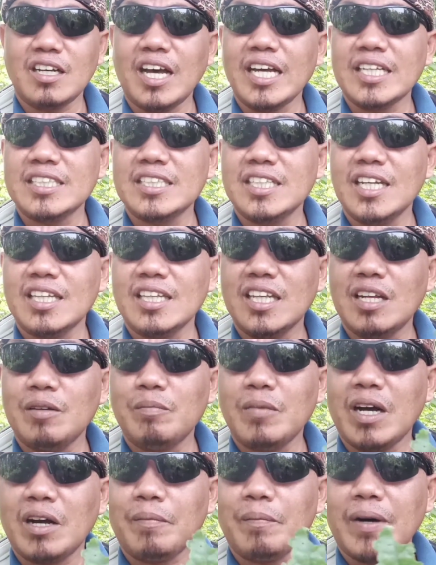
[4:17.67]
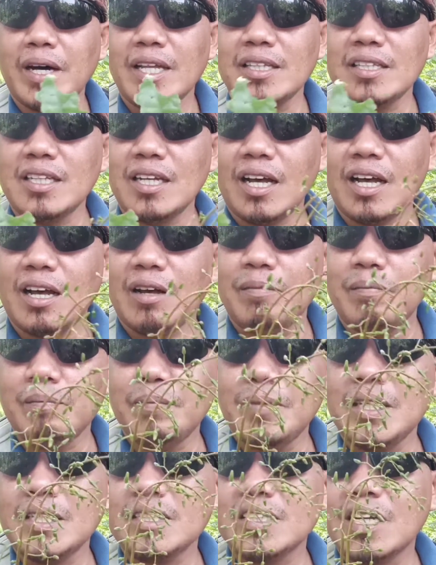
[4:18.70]
khasiat dan manfaatnya
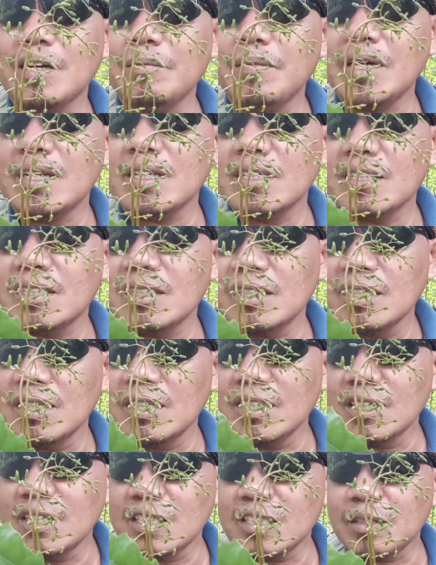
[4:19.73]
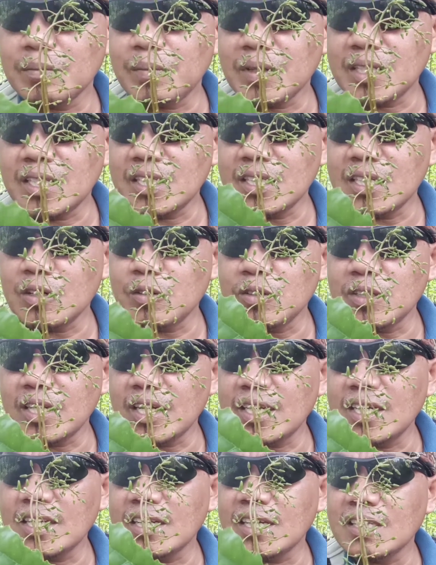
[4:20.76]
hampir sama seperti daun
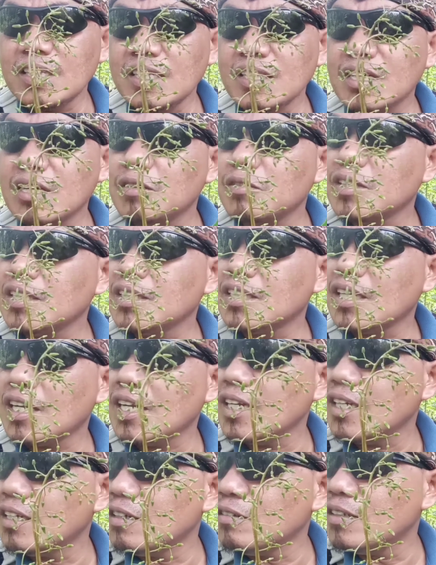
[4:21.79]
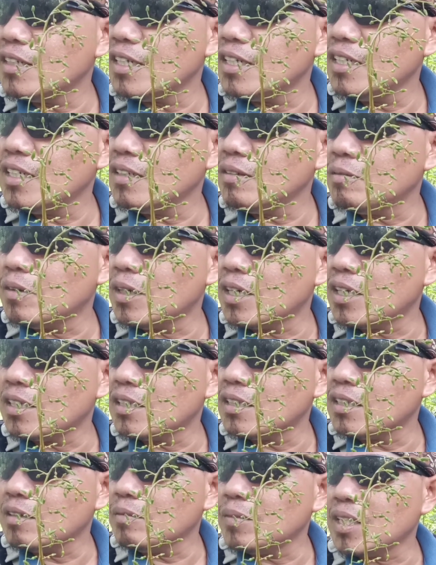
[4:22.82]
dedi nanti kami itu cari daun dedi kita
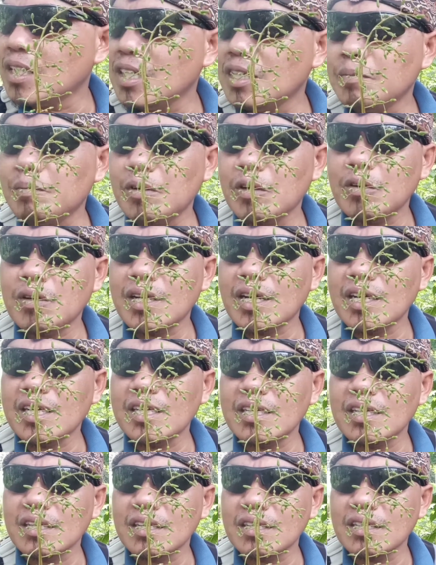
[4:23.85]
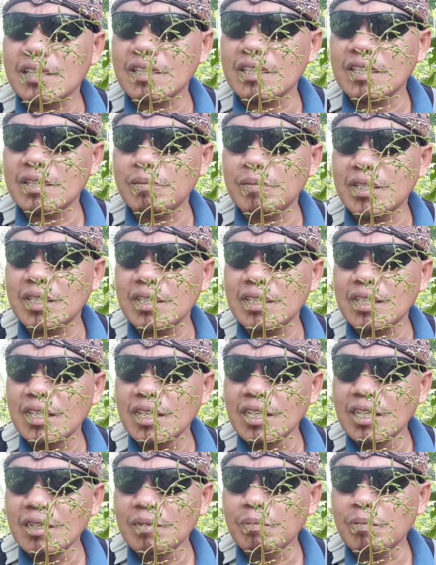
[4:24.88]
bikin kopi lagi yang lebih
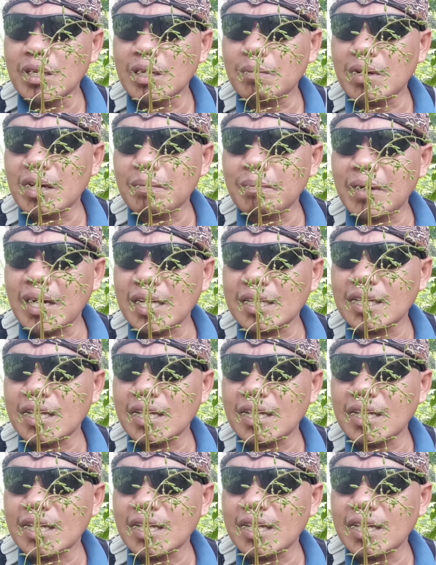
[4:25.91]
bermanfaat